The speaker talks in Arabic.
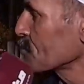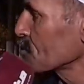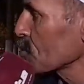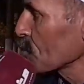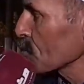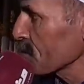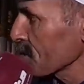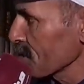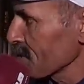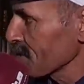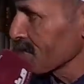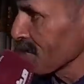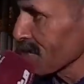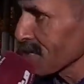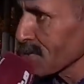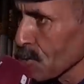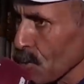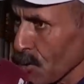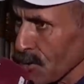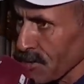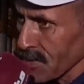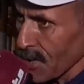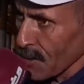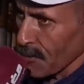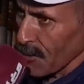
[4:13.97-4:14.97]
بالجوطيه ديال
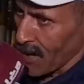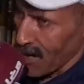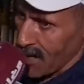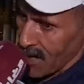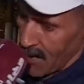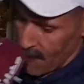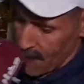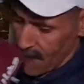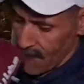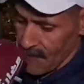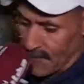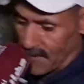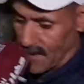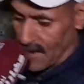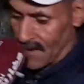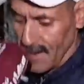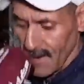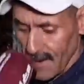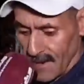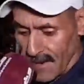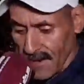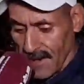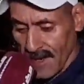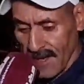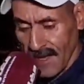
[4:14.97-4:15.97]
سوق درب غلف
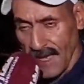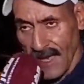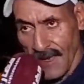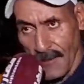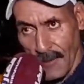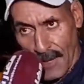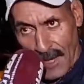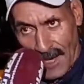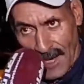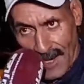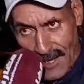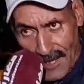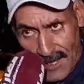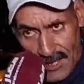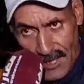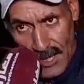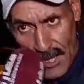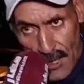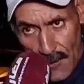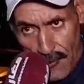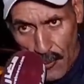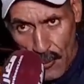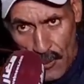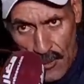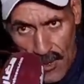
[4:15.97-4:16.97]
اللي كيبيع غير
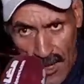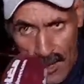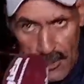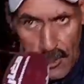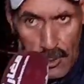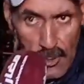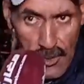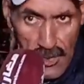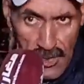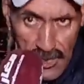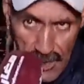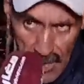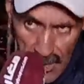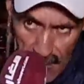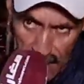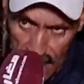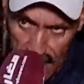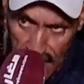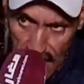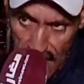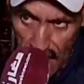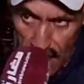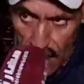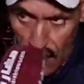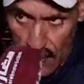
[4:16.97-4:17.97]
التليفونات وكيشري
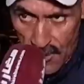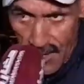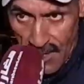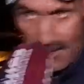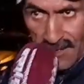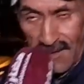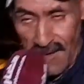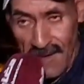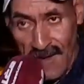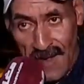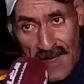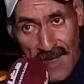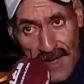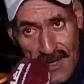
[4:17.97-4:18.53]
بالتليفونات